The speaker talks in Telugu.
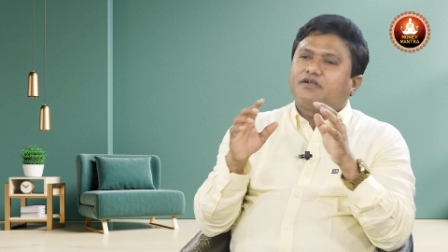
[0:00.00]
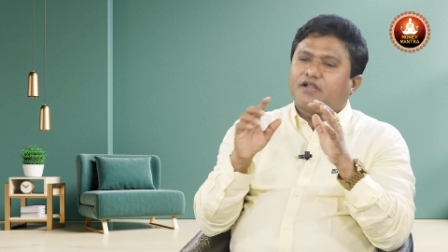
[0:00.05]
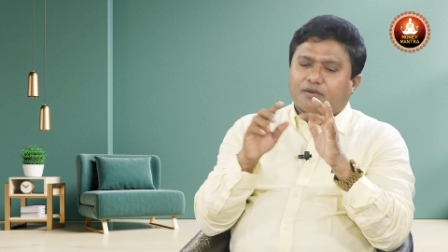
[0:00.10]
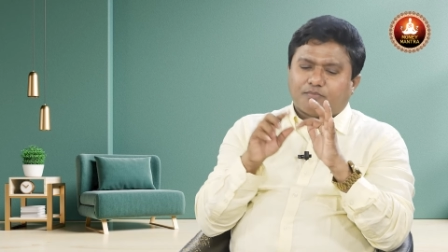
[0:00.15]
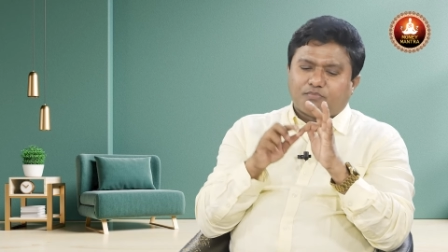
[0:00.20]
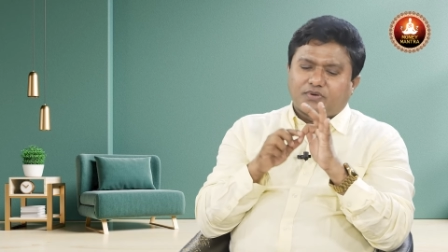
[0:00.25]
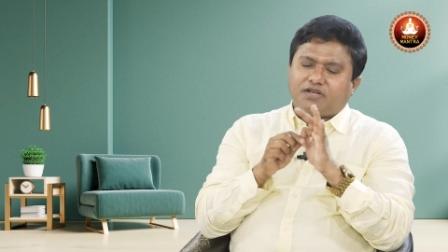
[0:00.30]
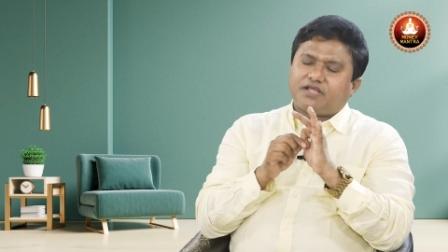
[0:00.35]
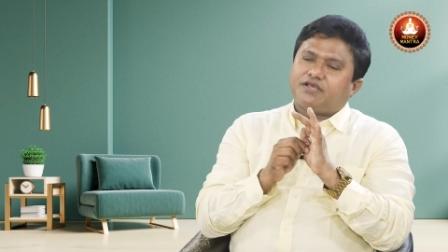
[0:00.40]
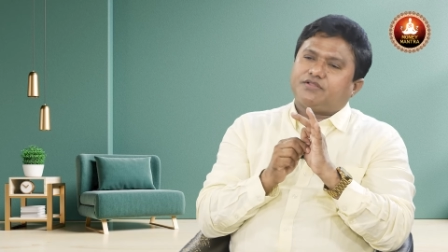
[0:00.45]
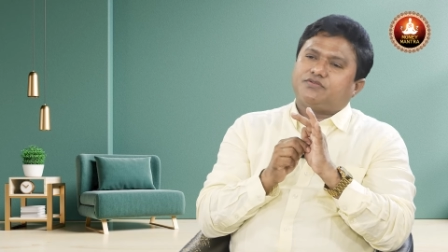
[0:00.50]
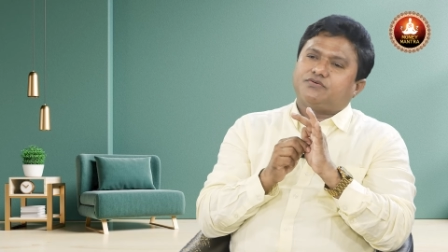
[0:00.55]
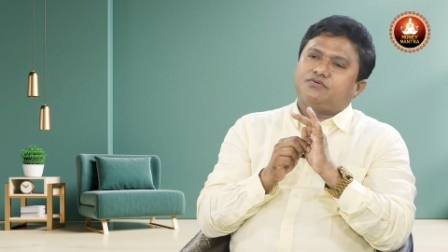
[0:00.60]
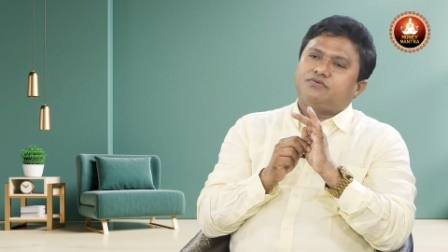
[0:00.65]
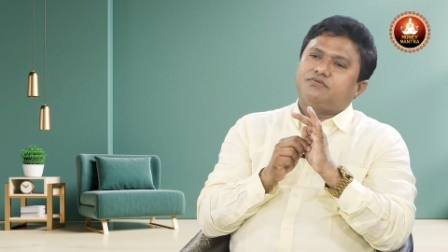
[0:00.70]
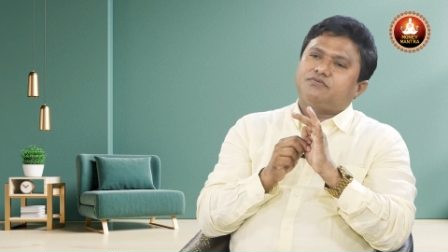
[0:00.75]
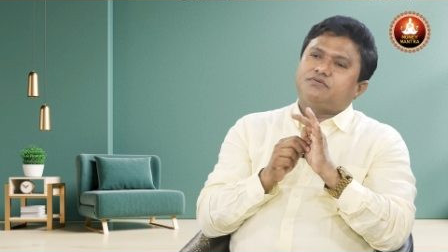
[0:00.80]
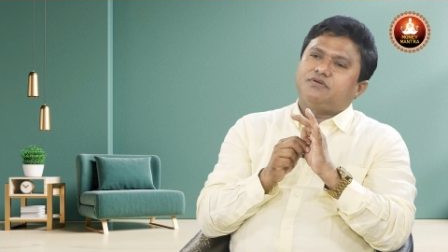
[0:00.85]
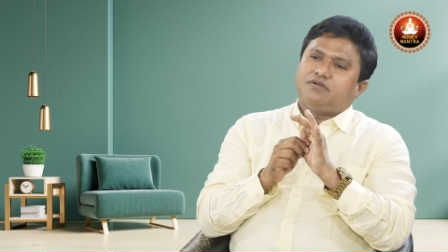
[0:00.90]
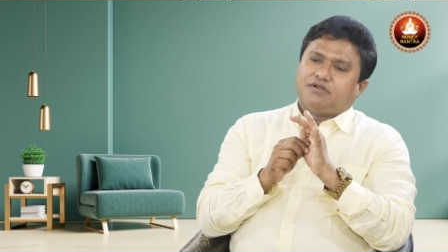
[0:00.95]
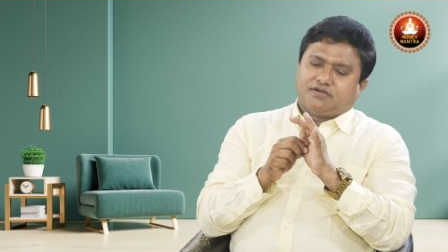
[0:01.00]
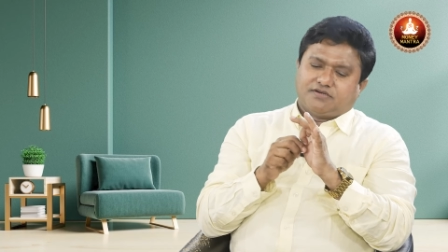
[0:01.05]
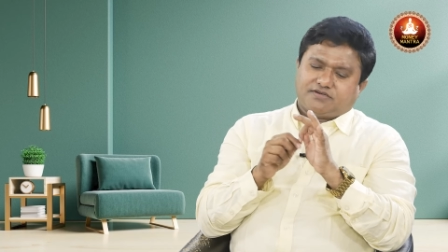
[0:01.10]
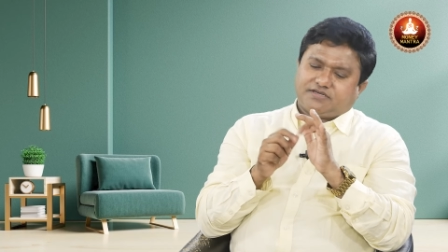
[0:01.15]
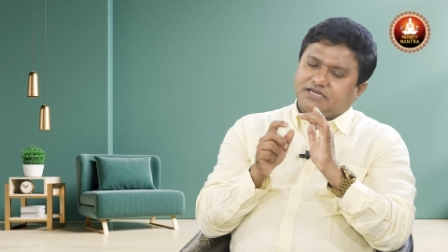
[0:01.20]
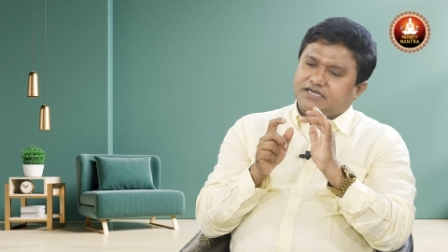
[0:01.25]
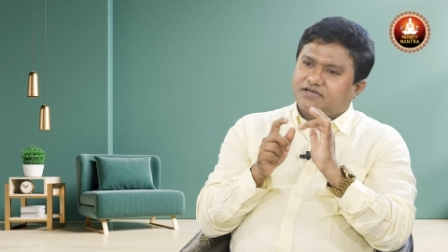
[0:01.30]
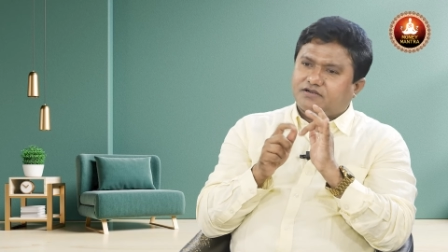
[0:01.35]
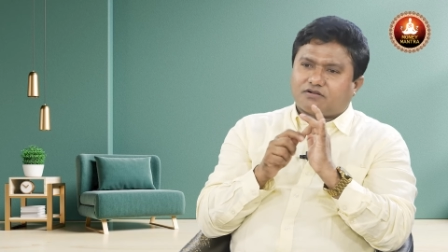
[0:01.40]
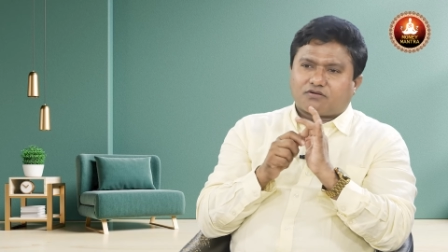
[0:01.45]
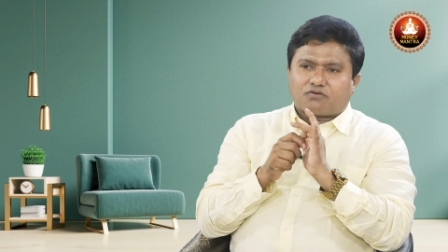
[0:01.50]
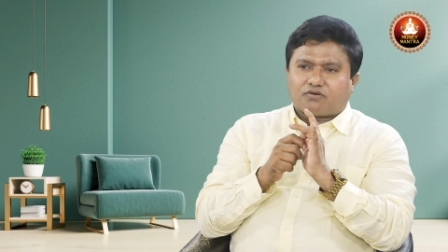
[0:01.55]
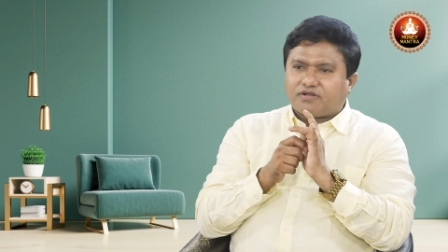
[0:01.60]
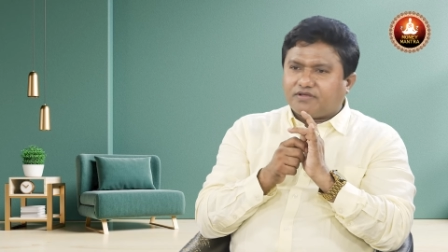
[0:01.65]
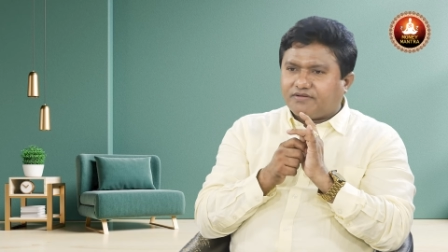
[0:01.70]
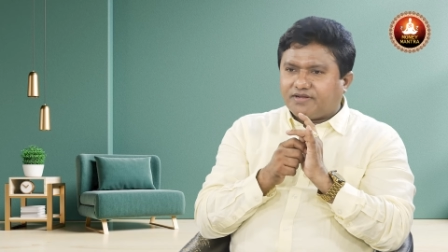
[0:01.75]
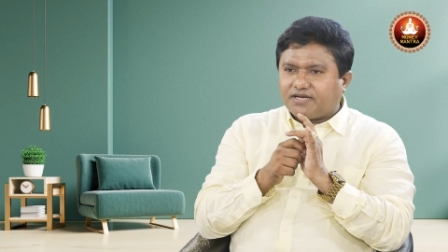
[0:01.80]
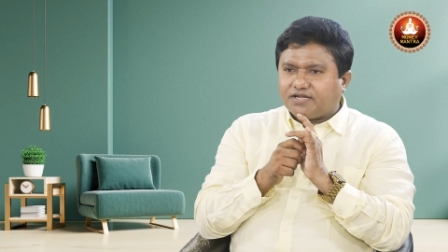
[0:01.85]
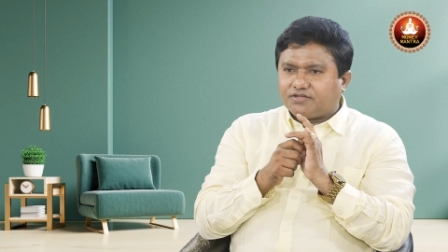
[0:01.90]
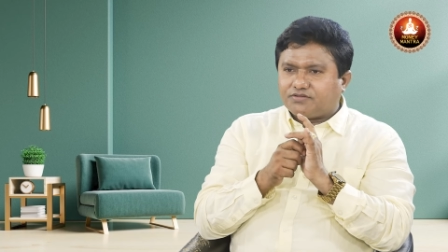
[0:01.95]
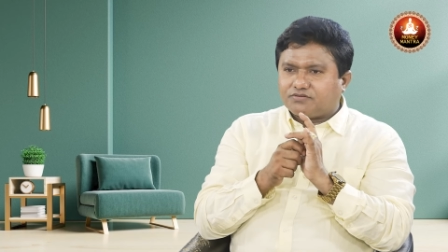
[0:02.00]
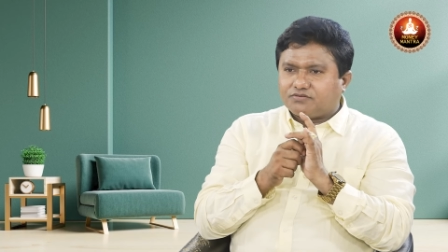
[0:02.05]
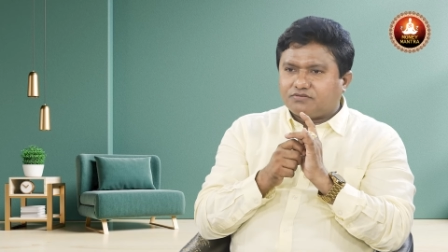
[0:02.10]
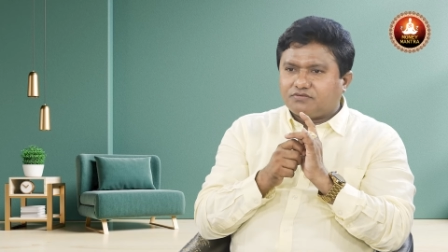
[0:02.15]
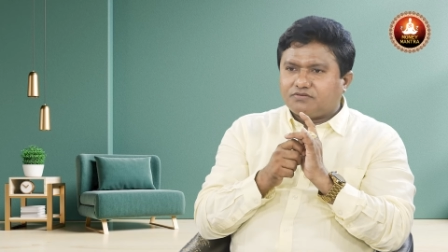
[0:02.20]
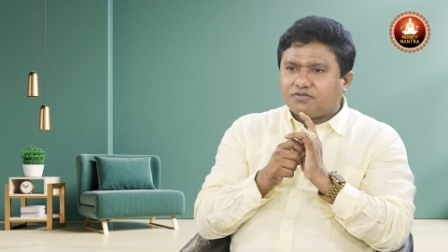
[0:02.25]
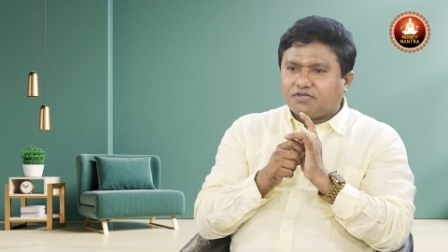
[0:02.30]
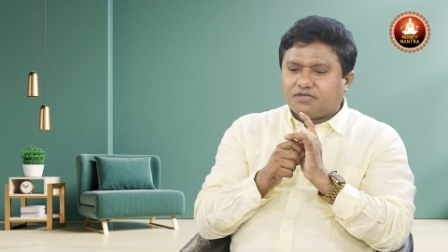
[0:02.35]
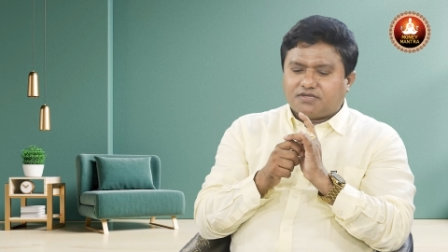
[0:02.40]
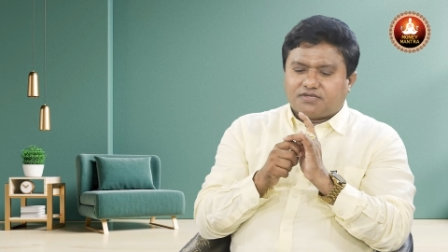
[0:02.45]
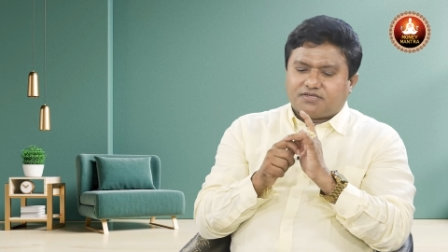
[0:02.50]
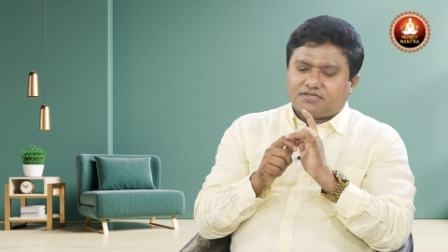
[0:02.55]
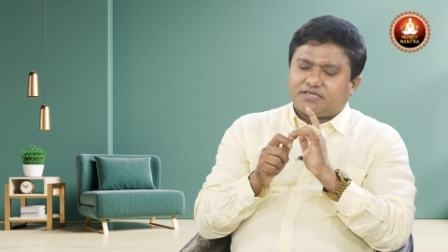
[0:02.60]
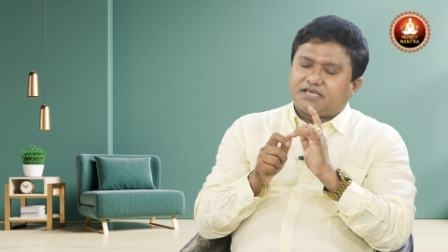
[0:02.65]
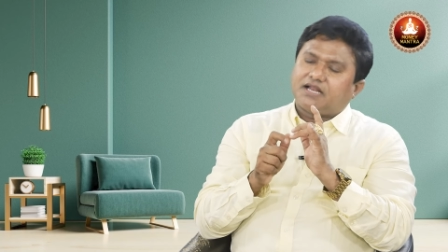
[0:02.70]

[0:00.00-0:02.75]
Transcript: డబ్బు లేదు టెండర్ కూడా వేయలేదు hmm.